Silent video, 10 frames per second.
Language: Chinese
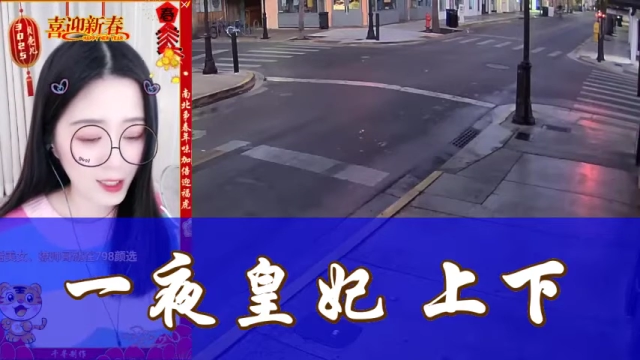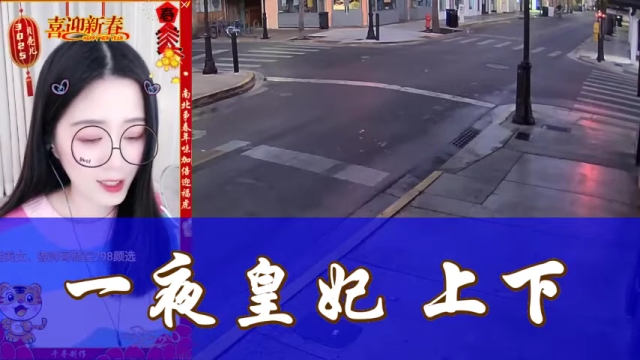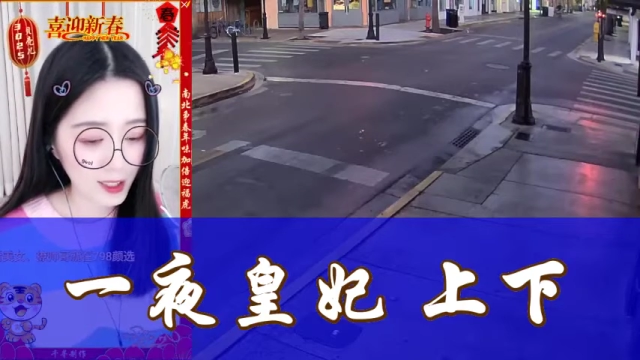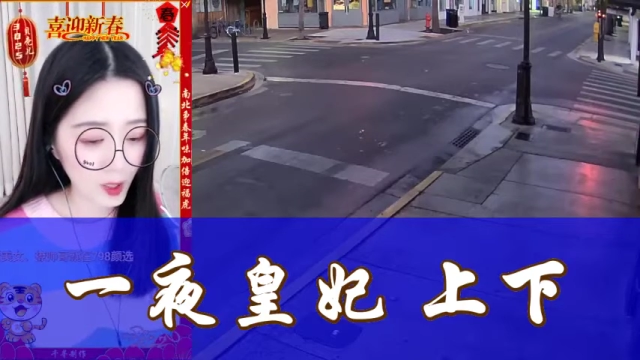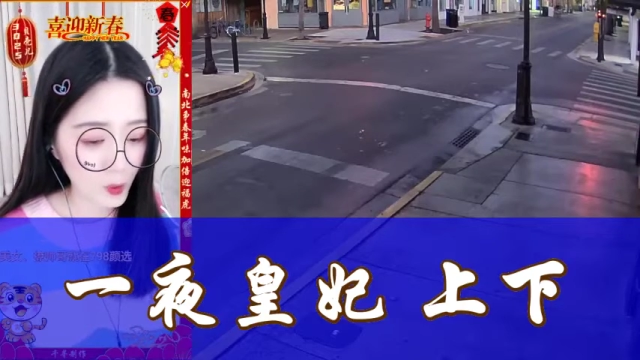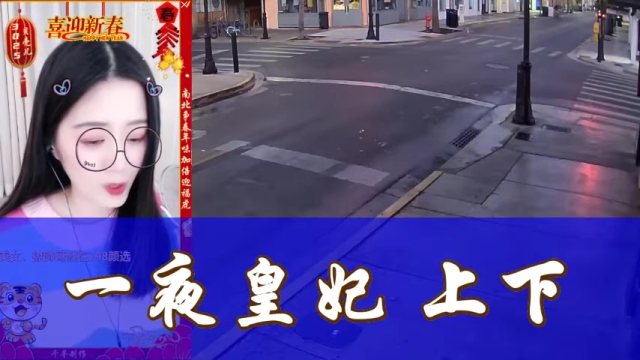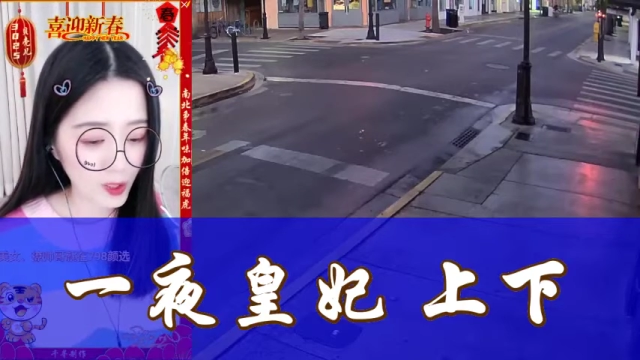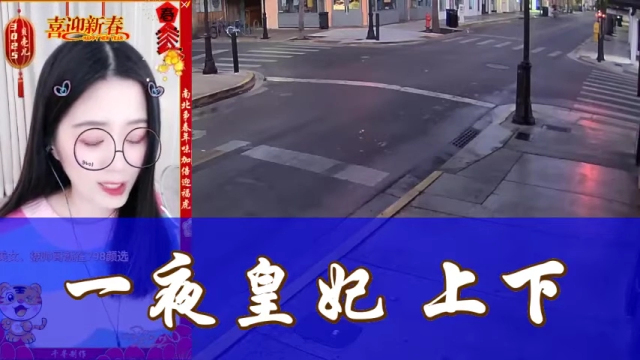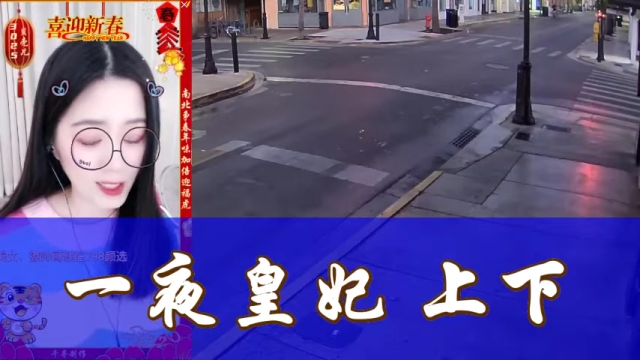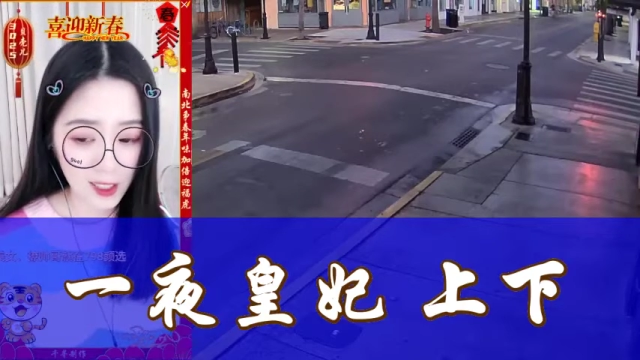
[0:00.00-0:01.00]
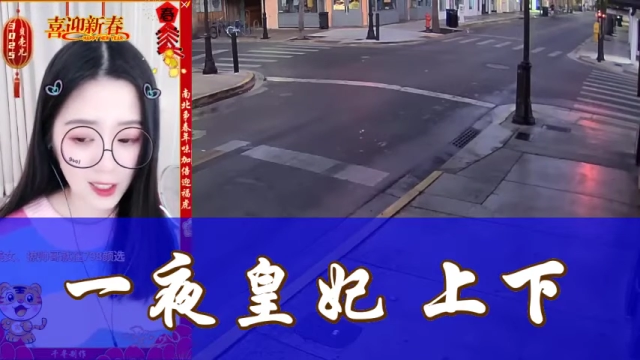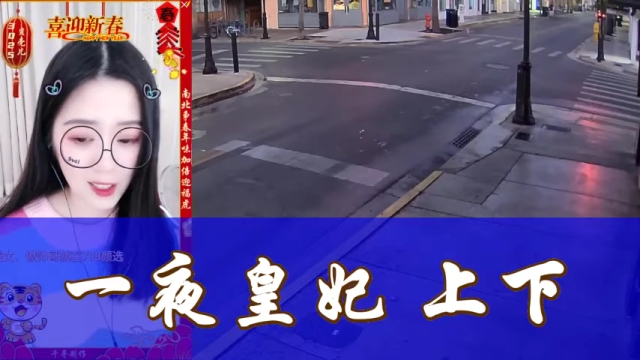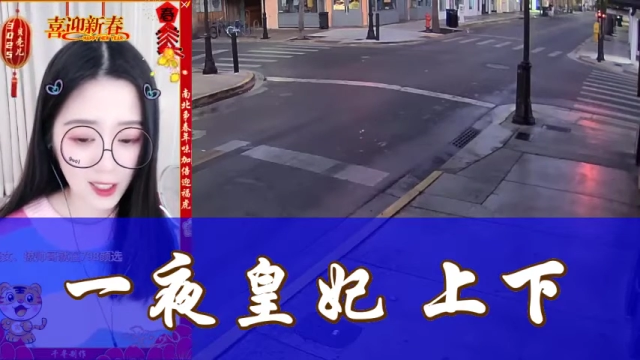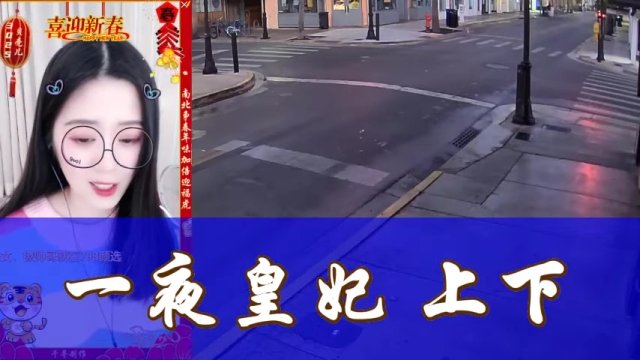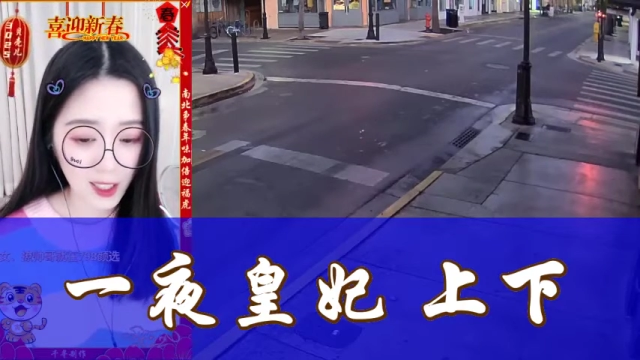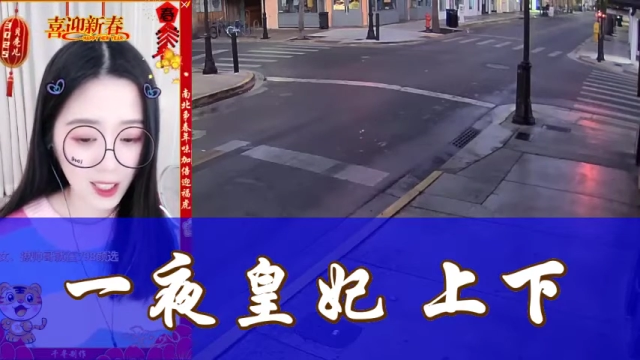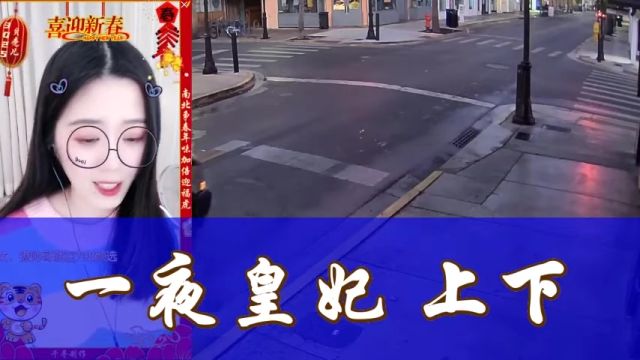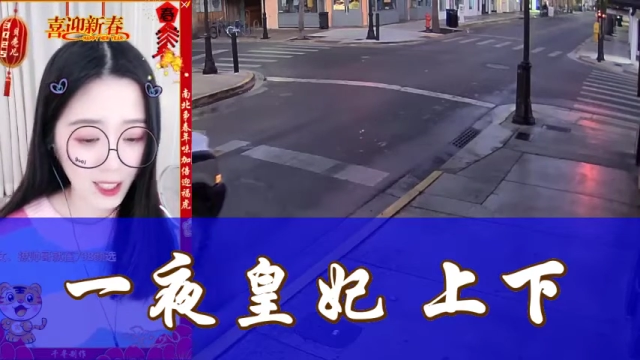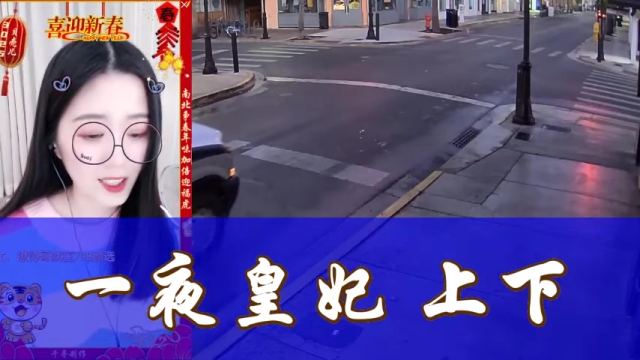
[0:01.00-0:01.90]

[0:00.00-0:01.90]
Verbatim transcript: 李昭南清嗅他身上